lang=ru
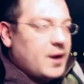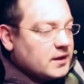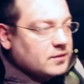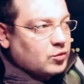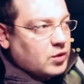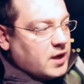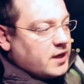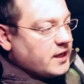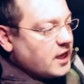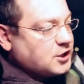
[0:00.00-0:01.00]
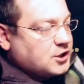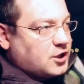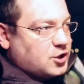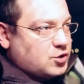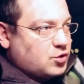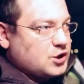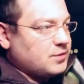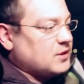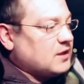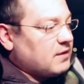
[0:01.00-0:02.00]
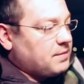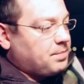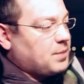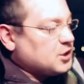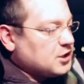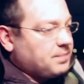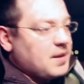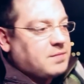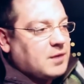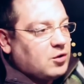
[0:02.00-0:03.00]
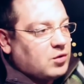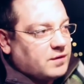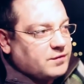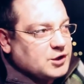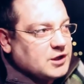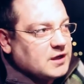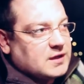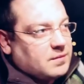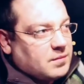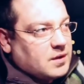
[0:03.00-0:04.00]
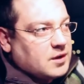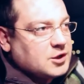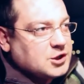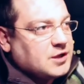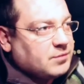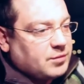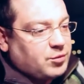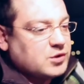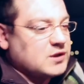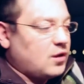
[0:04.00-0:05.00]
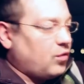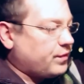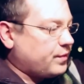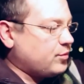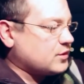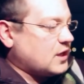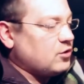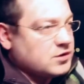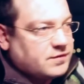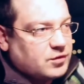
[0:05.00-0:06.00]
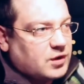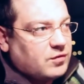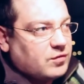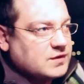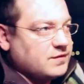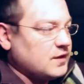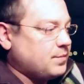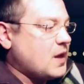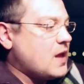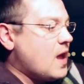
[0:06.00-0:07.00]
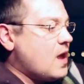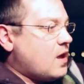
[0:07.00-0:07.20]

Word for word: Поэтому я считаю, что чем отдавать почти 5 миллионов, 4 там э, с чем-то, плюс страховка, плюс колеса, в итоге у вас выйдет 5.